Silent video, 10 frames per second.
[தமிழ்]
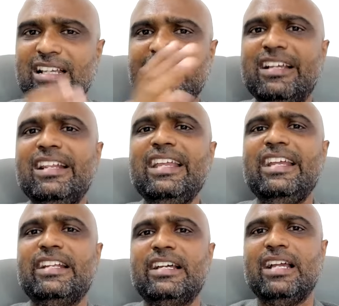அந்த
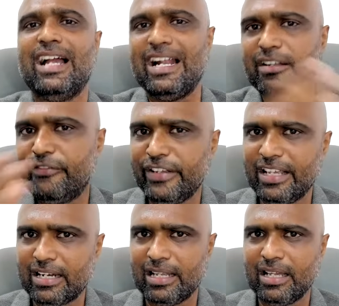க்ரீட் அண்ட்
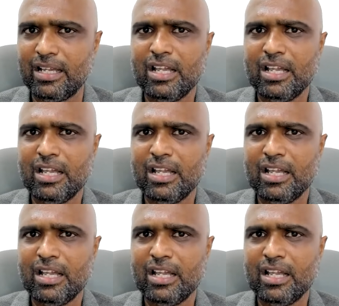ஃபியரில்